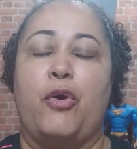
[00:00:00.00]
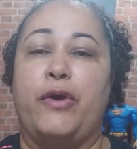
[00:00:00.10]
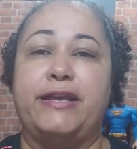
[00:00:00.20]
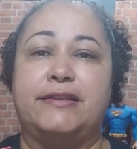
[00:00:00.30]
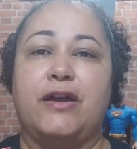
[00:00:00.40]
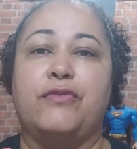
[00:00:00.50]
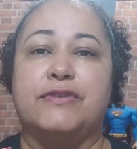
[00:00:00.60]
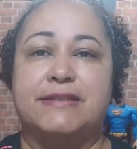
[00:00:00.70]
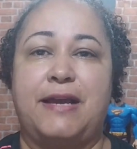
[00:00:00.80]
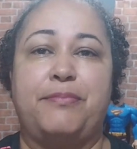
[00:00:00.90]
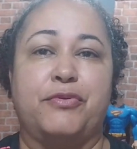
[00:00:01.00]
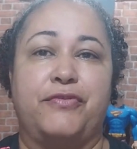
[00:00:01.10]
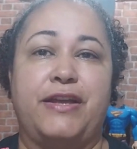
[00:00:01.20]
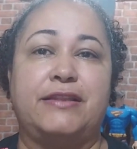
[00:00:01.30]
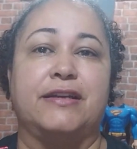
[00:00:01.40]
ou então você
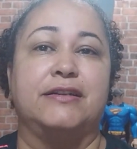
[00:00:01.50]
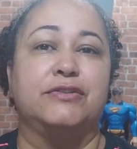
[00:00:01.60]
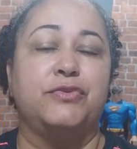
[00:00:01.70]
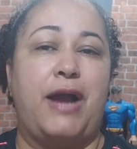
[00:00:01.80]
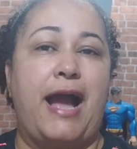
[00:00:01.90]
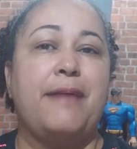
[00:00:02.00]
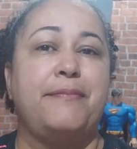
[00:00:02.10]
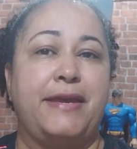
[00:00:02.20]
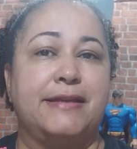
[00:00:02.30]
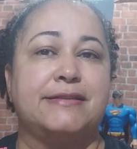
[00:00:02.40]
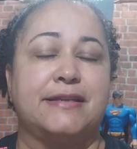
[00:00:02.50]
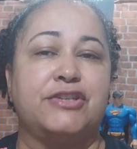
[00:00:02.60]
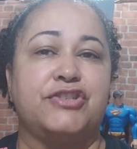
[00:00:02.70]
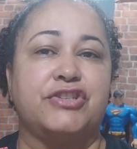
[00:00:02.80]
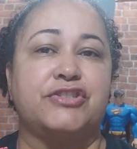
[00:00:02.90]
aproveitando a mesa
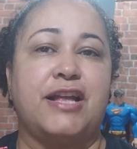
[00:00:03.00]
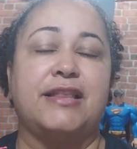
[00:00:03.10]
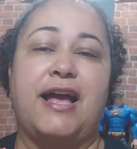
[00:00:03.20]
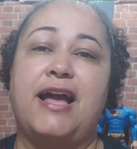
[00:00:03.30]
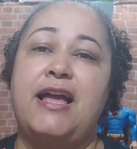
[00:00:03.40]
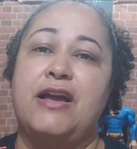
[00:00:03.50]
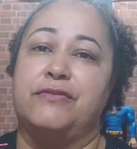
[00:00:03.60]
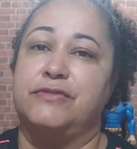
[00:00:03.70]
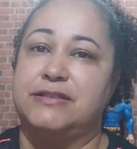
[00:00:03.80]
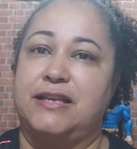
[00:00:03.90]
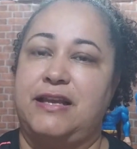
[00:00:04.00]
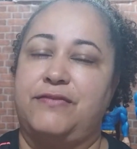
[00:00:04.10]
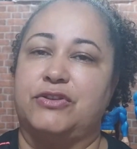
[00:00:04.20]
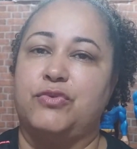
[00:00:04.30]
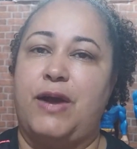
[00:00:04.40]
que já está lá, você
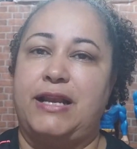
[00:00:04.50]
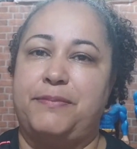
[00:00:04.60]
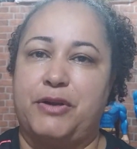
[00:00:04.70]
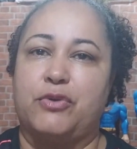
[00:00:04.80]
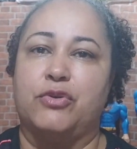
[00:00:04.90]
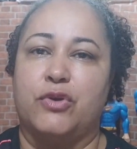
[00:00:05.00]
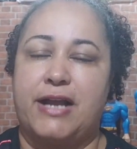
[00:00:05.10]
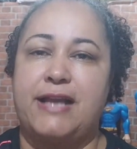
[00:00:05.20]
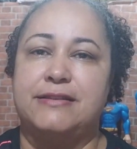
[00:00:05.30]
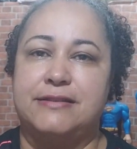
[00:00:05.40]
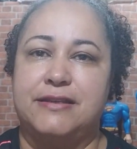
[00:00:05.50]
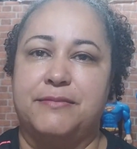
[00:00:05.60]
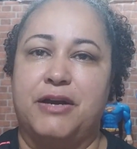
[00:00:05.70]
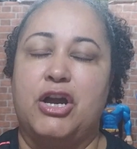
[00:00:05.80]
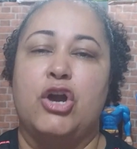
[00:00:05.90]
leva a toalha para colocar em
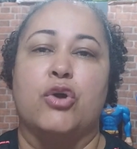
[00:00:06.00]
cima.